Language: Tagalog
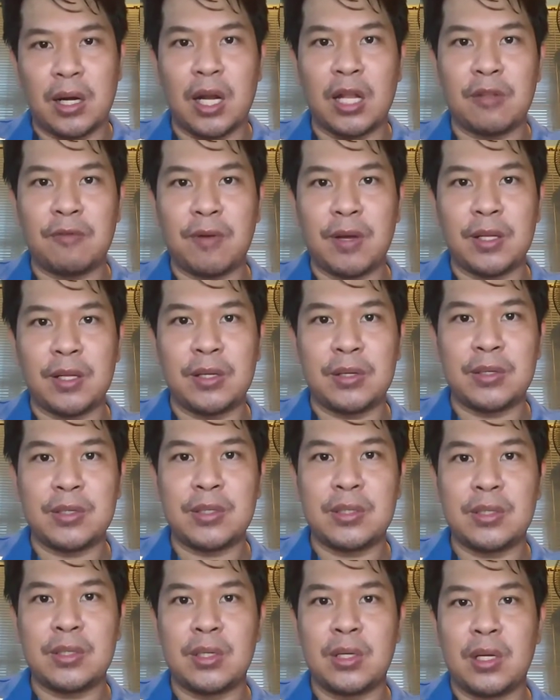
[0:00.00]

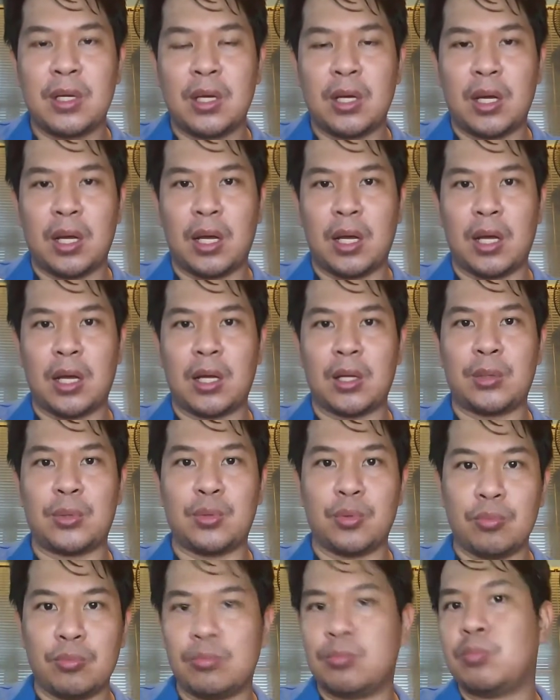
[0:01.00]
grandfather's uh,
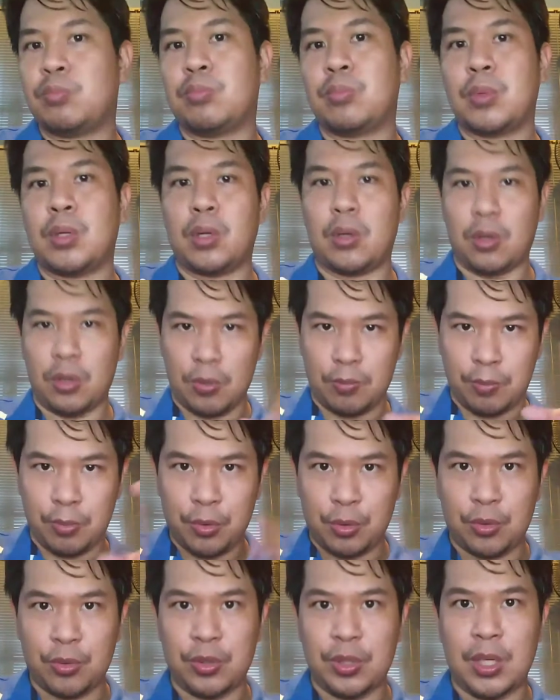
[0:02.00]
tomb o yung
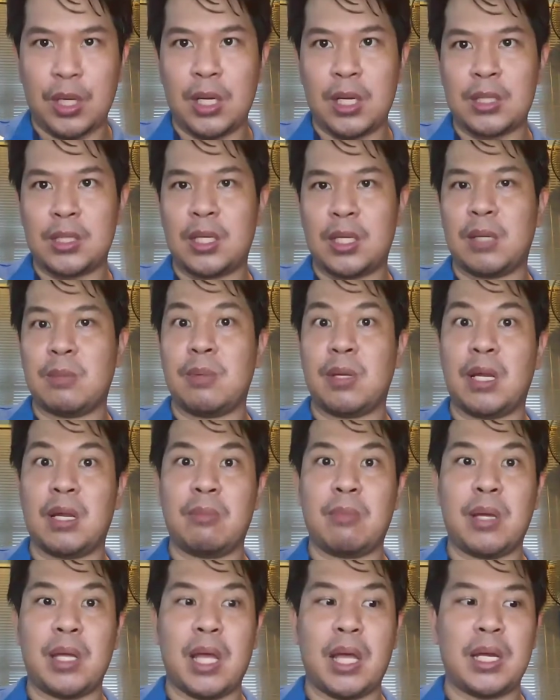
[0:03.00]
puntod niya nasa libing
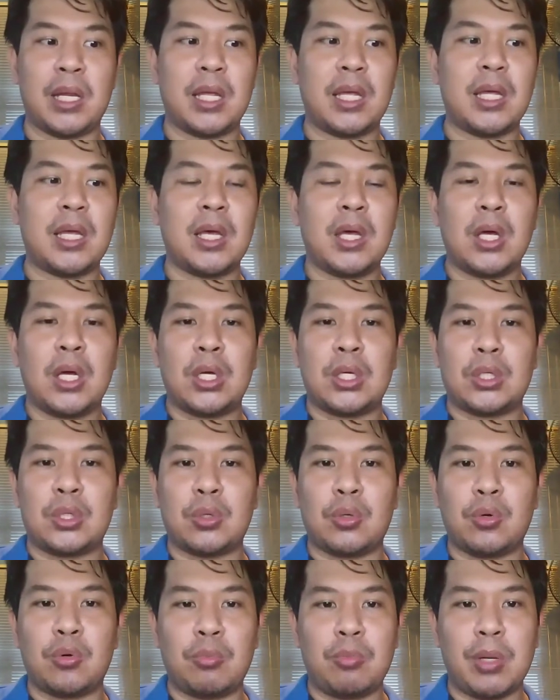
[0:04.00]
ng bayani.
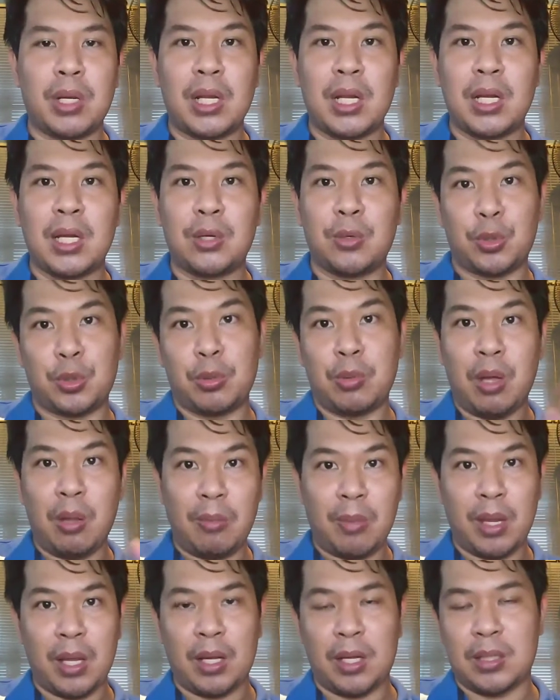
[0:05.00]
So, bigla lang gutong
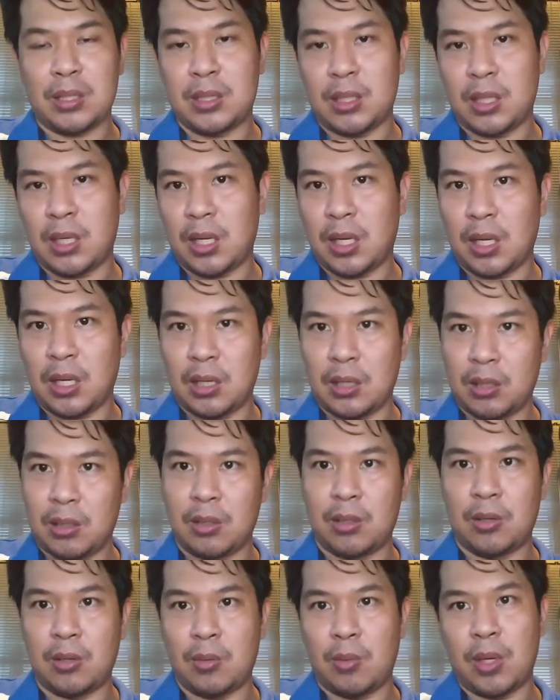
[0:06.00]
kami kasi,
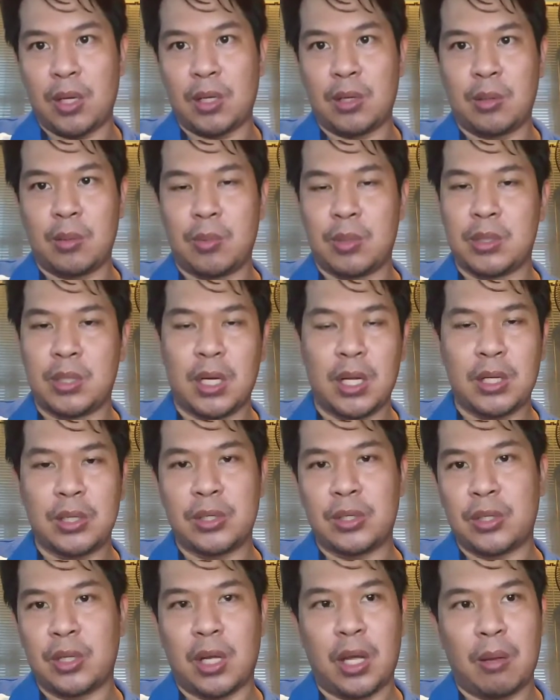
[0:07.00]
you know, a while ago it was
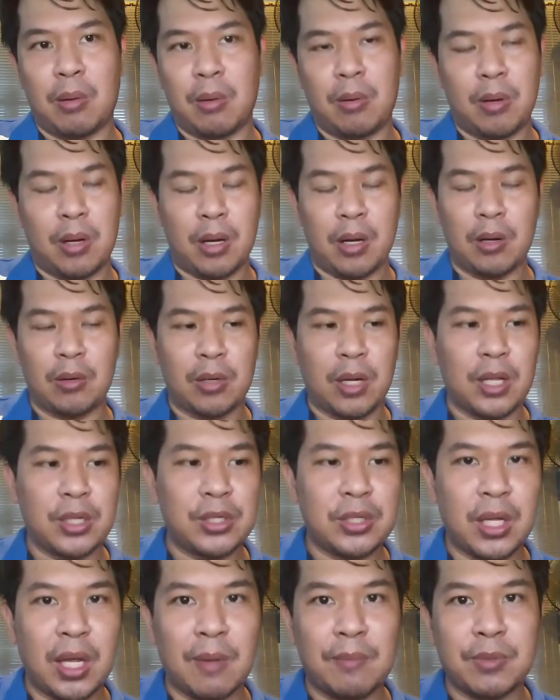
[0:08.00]
lunch time or around
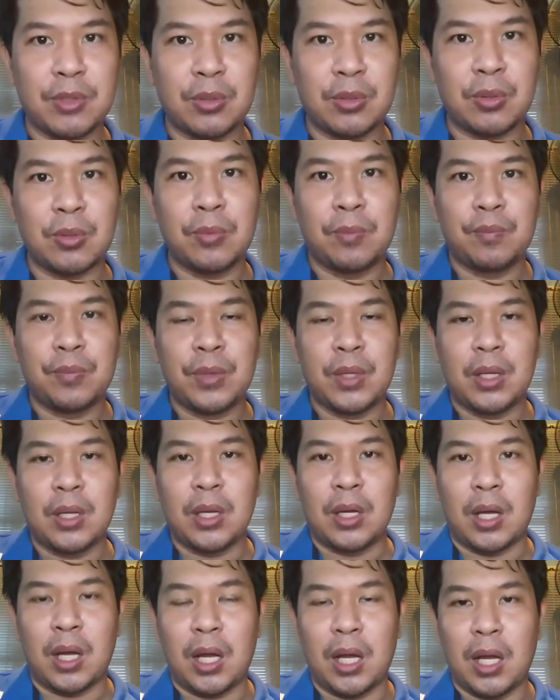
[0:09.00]
lunch time. So,
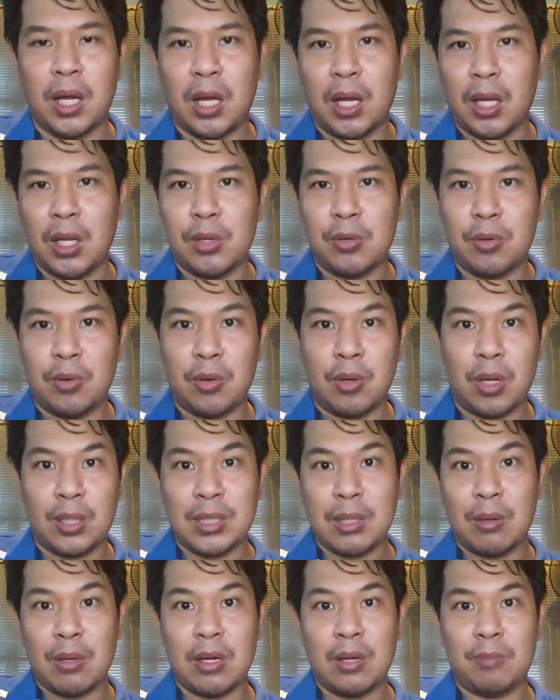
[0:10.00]
uh, yung
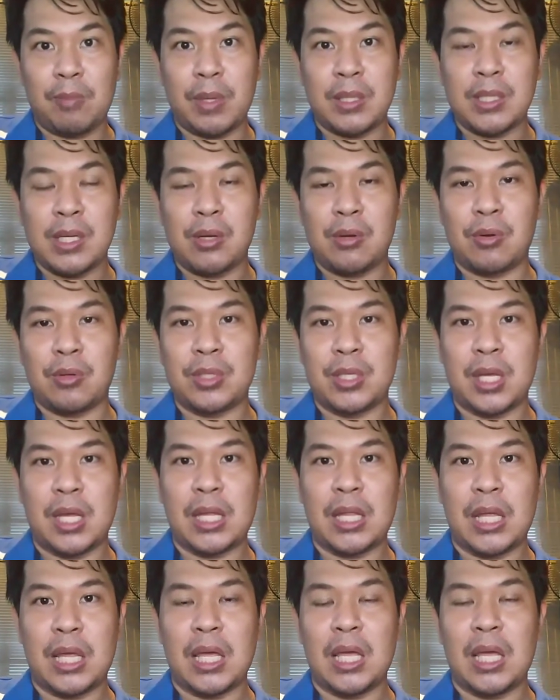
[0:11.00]
asawa ng pinsan ko, si
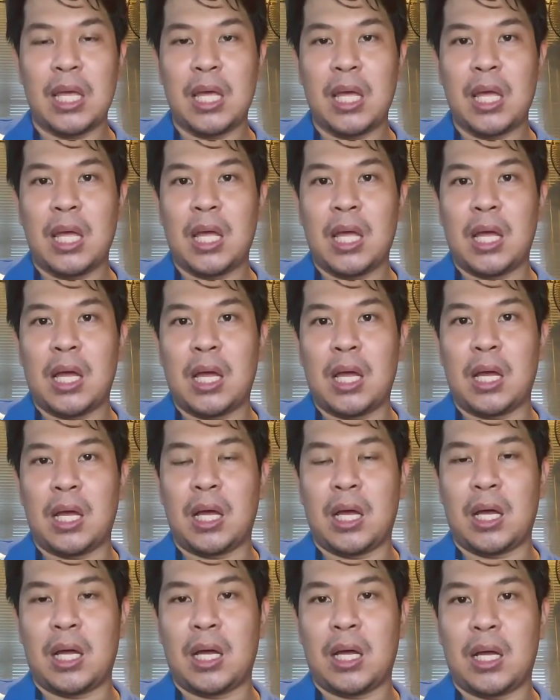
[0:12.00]
Kitty,
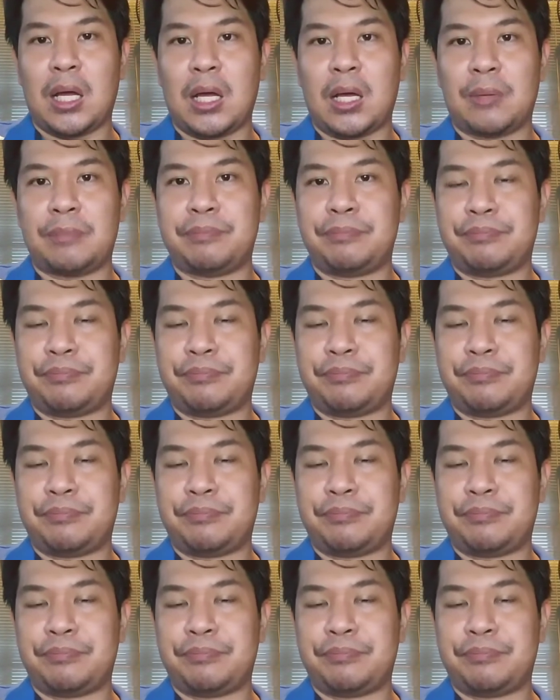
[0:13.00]
uh,